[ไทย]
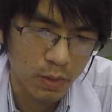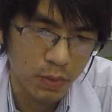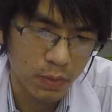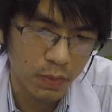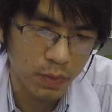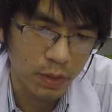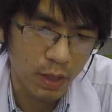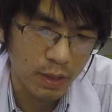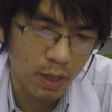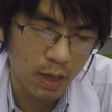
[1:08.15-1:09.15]
โดย
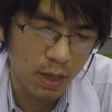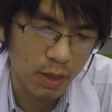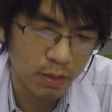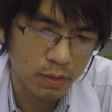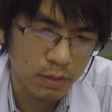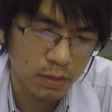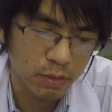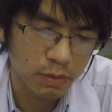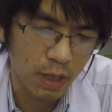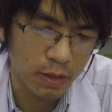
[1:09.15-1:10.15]
ยาทาก็คือ
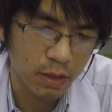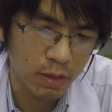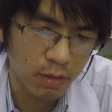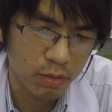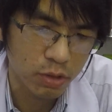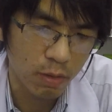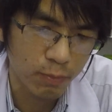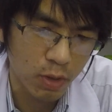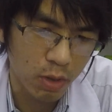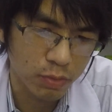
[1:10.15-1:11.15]
ภาษาอังกฤษเขาเรียก
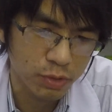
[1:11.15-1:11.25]
topical